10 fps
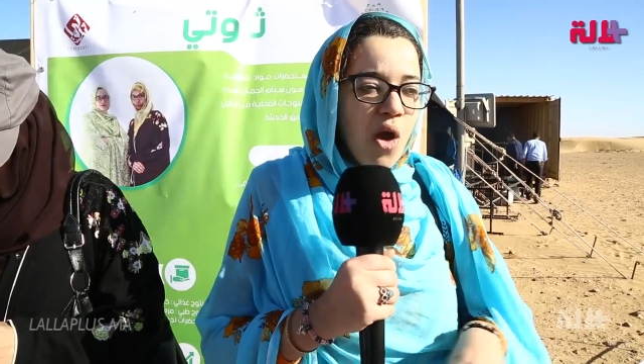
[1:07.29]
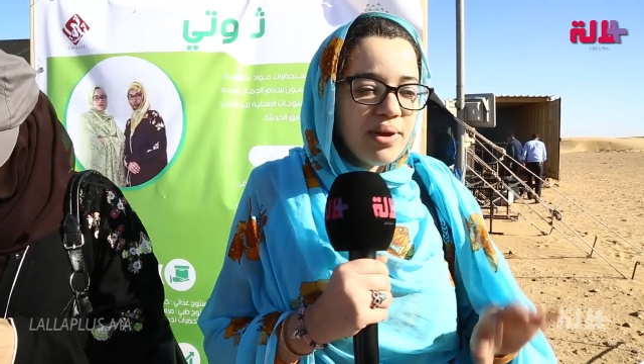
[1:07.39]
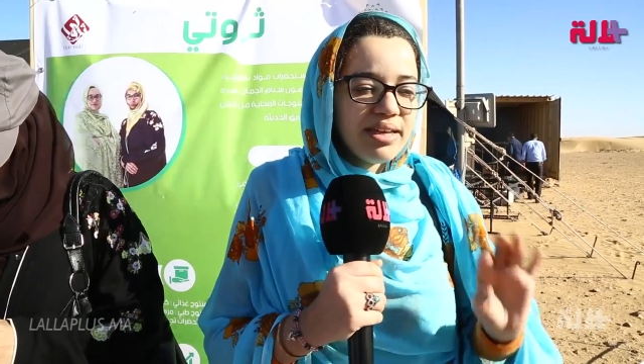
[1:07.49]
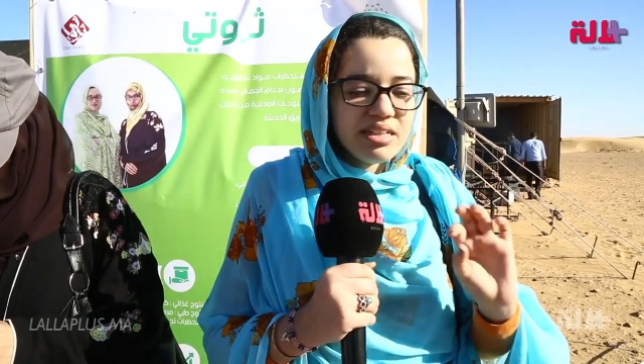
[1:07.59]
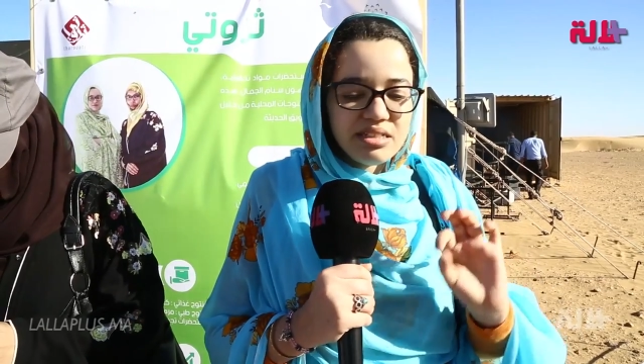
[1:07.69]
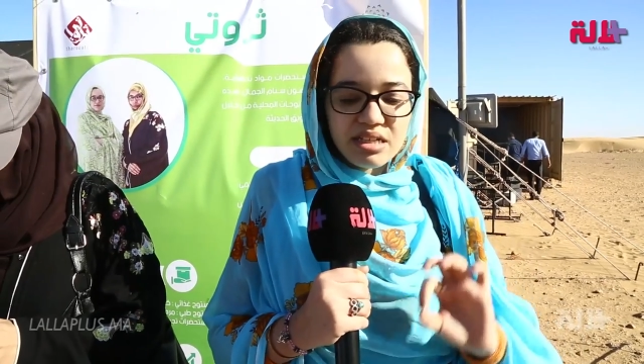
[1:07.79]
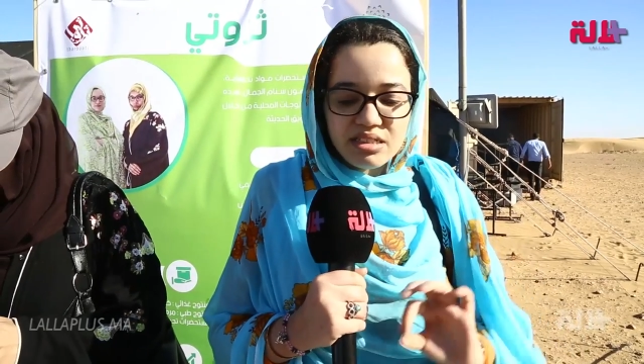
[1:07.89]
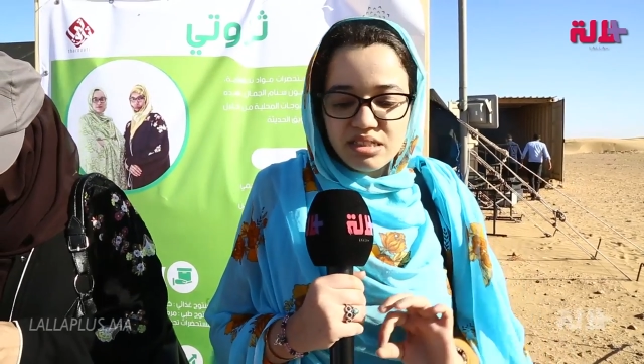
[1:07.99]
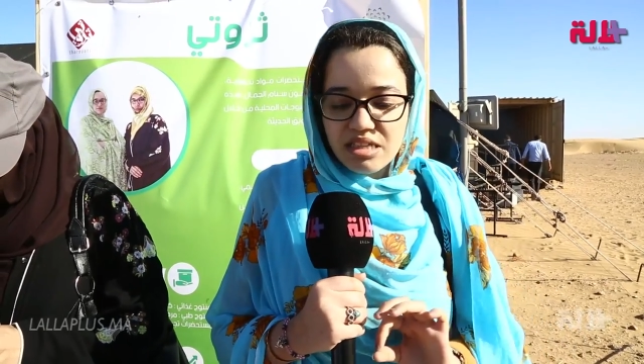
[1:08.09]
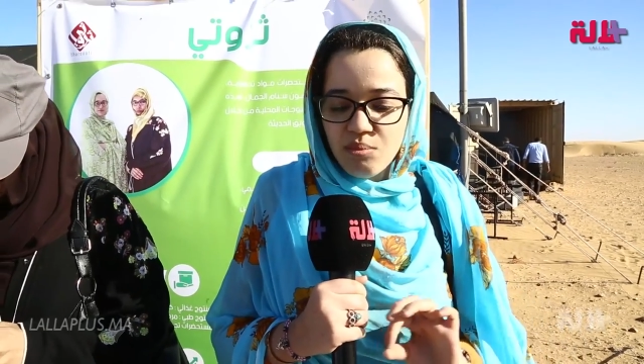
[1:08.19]
ولكن
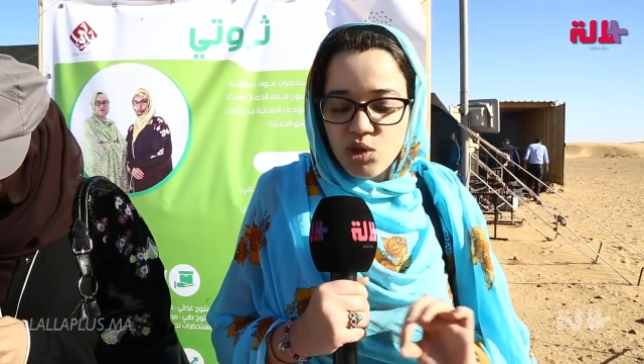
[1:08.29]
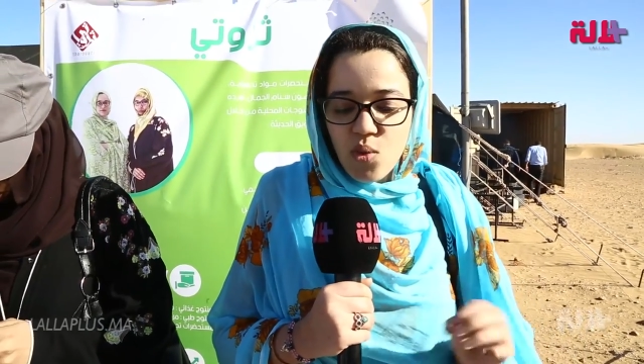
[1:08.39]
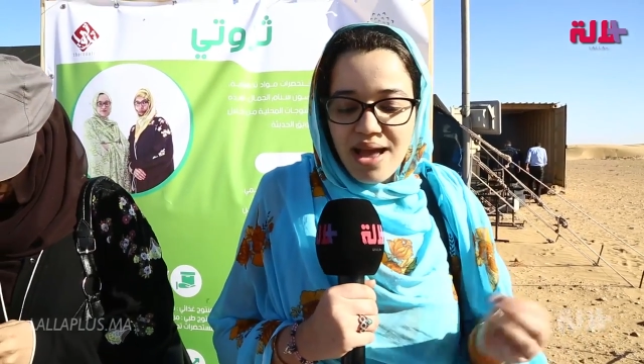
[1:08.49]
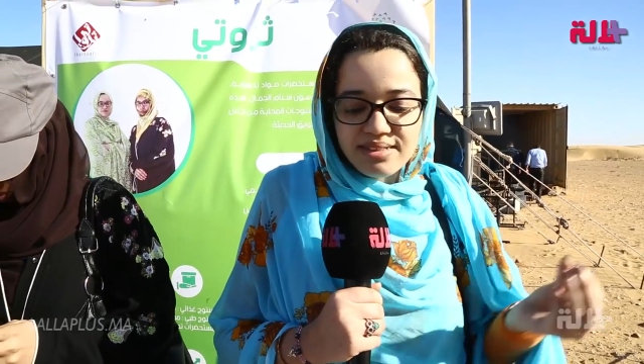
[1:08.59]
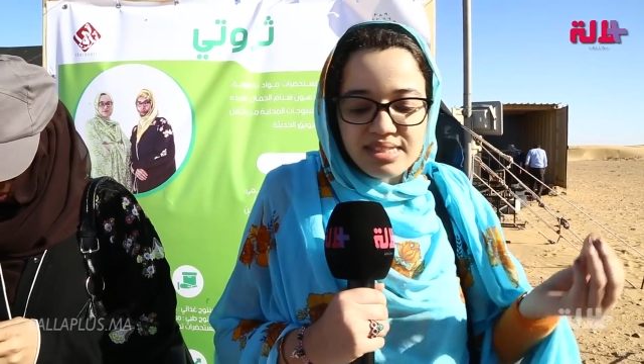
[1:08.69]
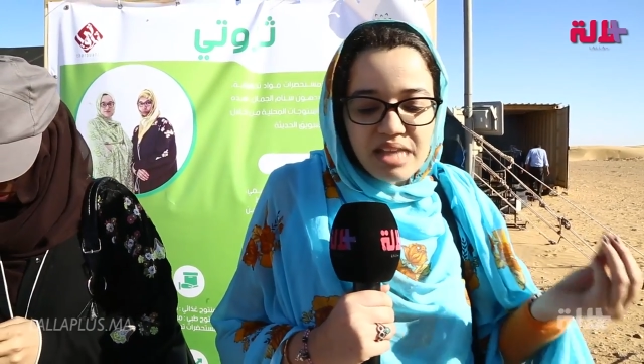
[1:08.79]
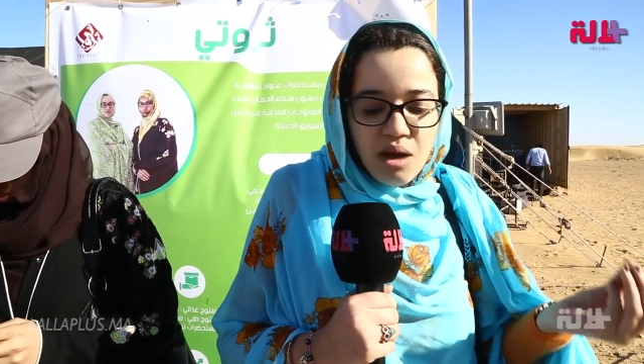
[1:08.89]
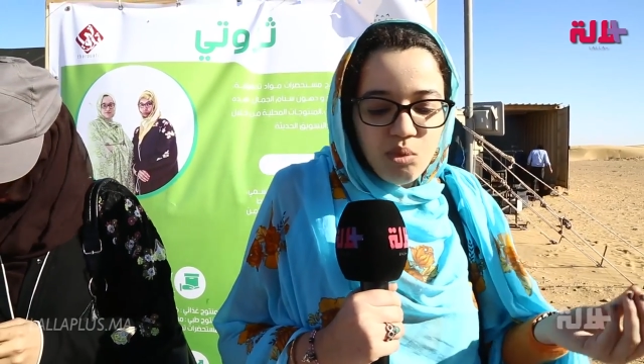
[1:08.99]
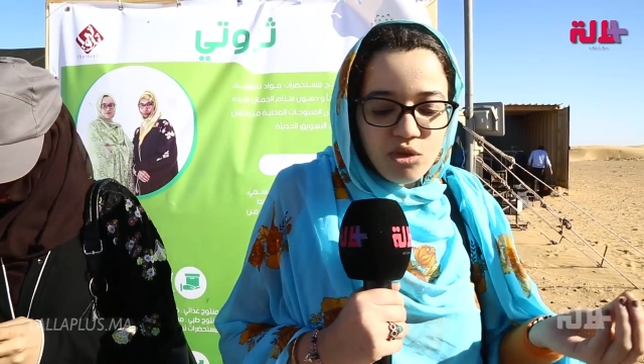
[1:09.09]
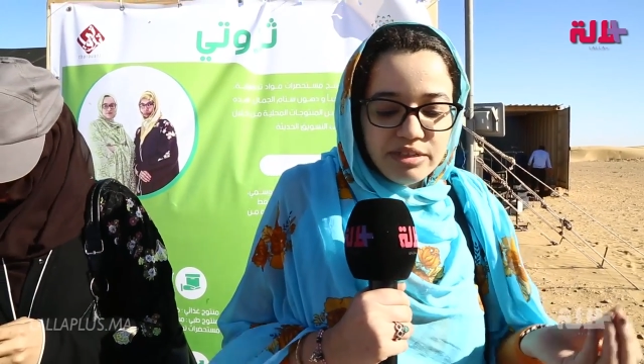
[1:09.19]
كنستعملوا واحد
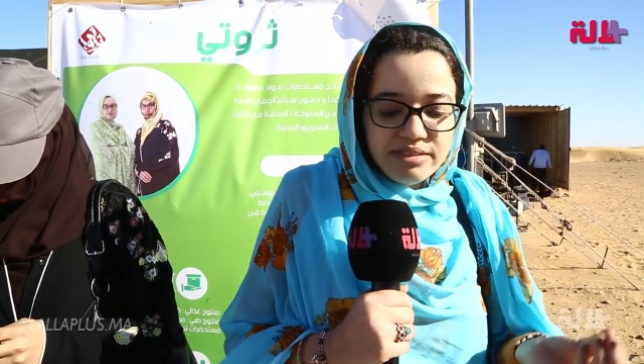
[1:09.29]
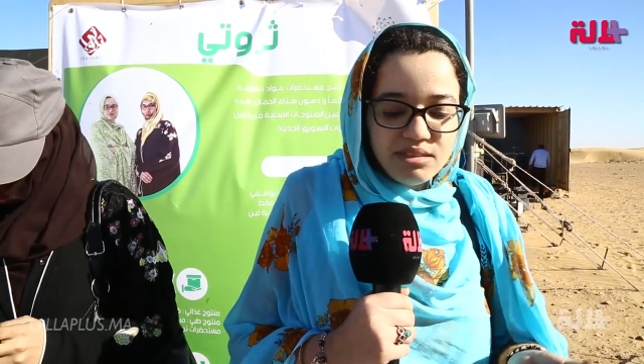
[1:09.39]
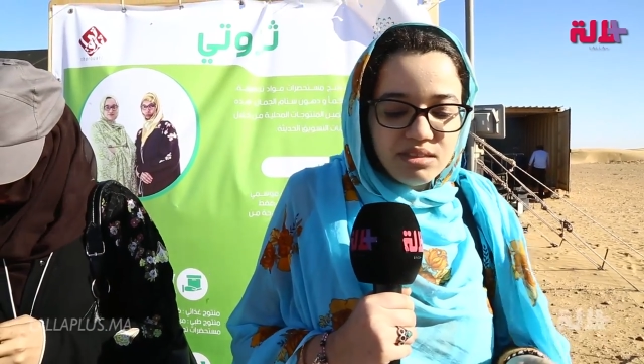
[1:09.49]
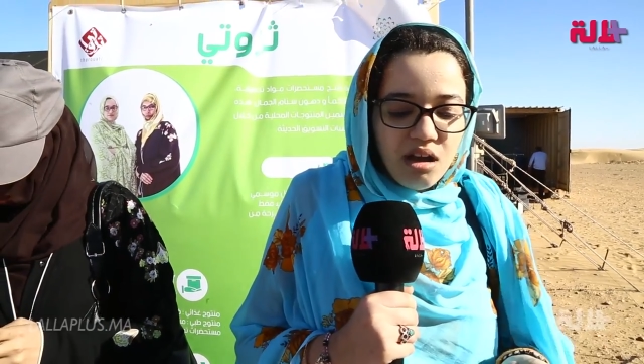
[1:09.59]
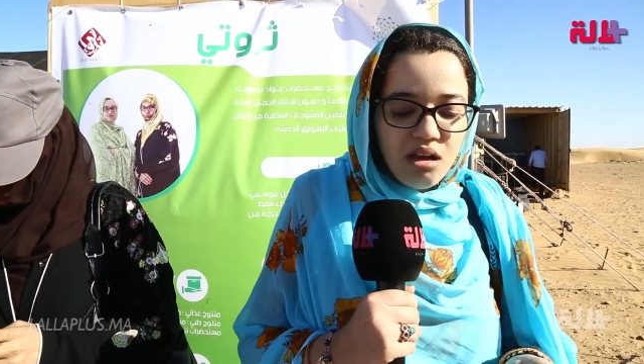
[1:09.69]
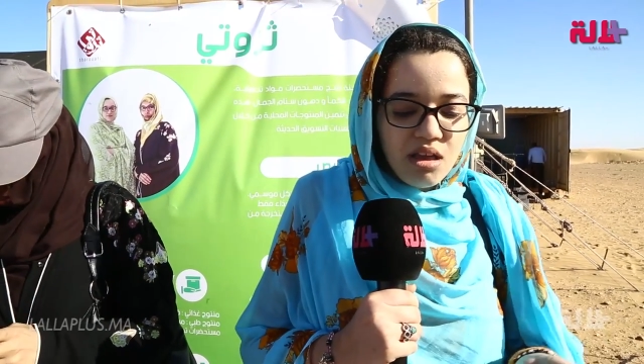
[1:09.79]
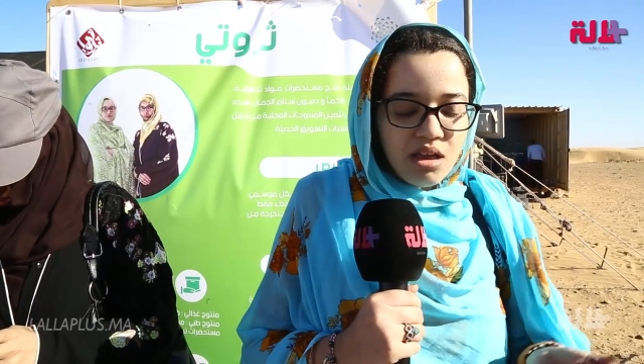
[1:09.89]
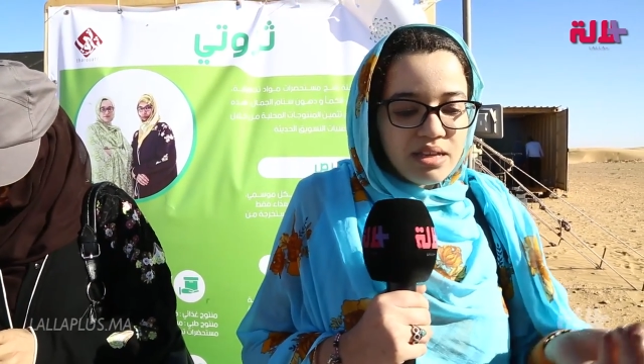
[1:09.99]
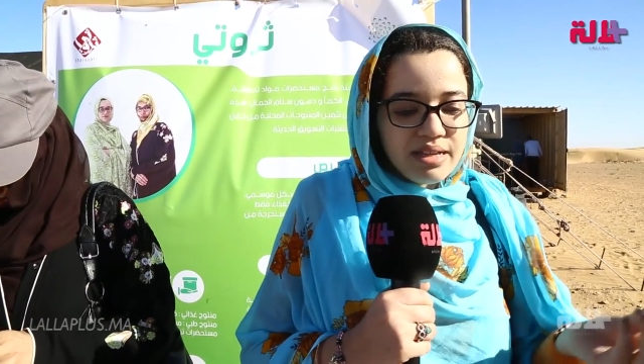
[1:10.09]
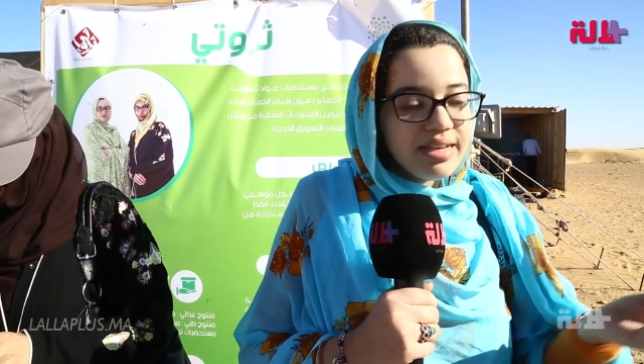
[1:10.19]
الصابون عندنا
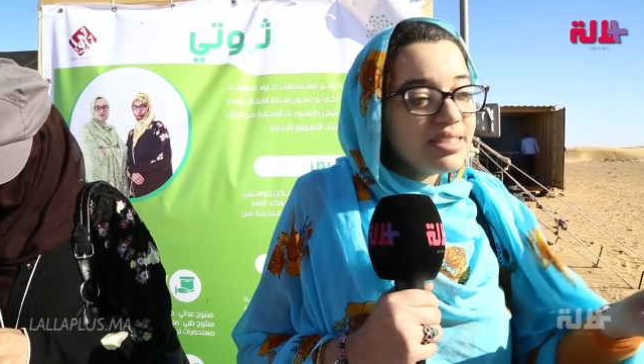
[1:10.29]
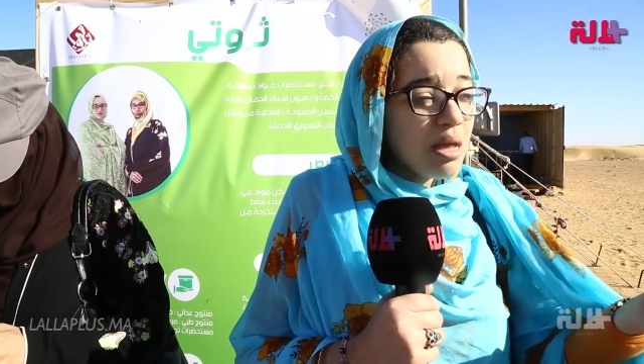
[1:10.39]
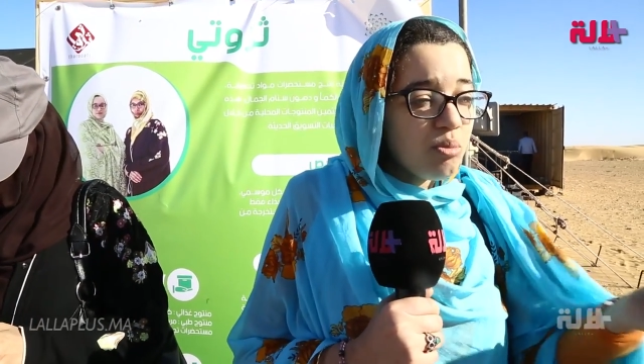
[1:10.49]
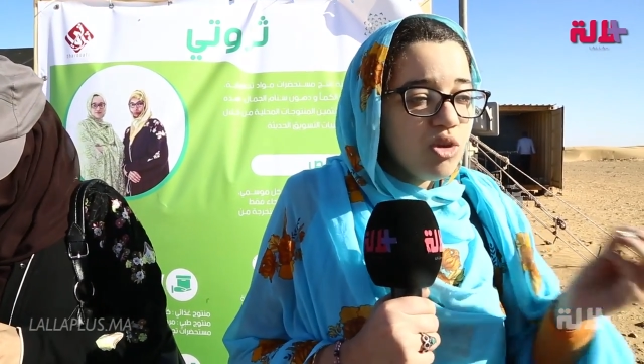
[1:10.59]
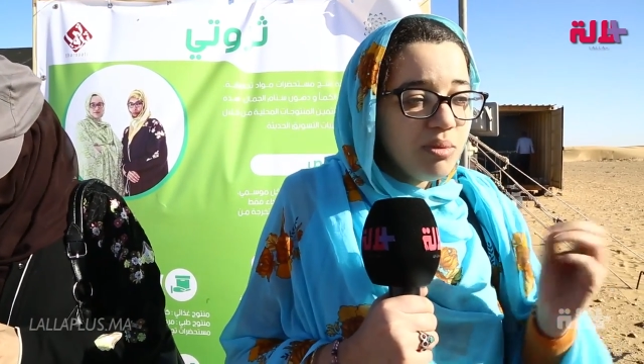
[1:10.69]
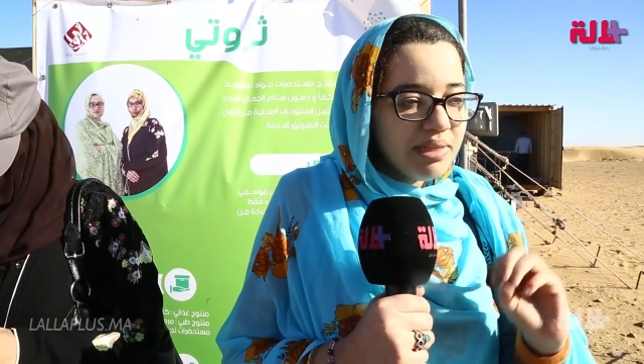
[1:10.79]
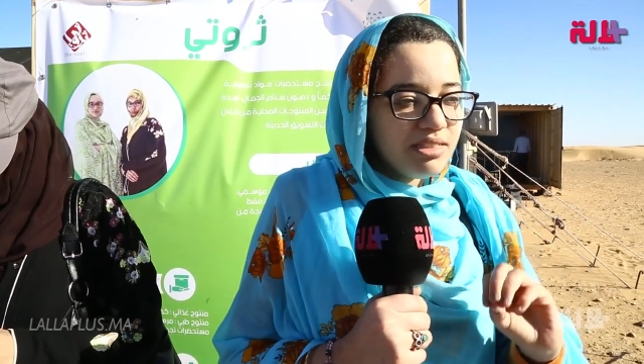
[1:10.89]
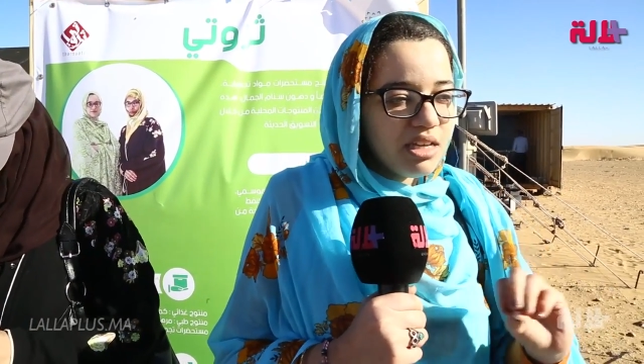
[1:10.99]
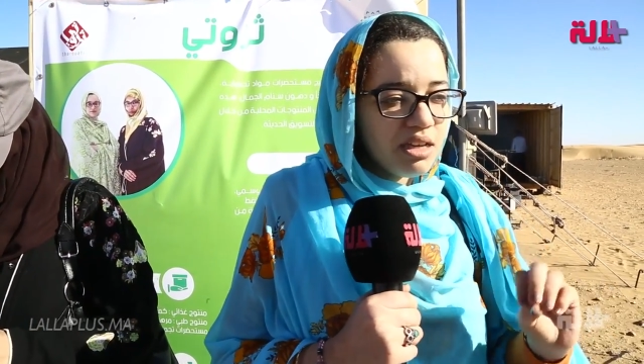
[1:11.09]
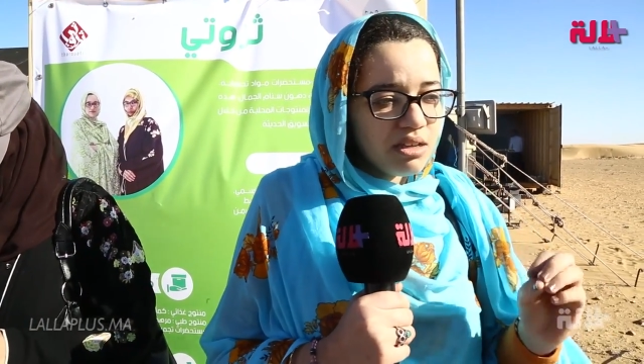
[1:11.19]
آه، صابون
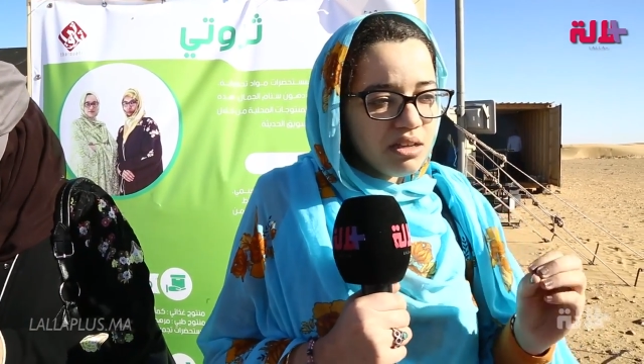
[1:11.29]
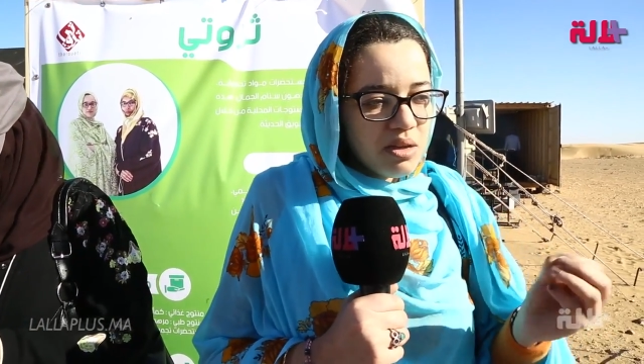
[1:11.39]
البلدي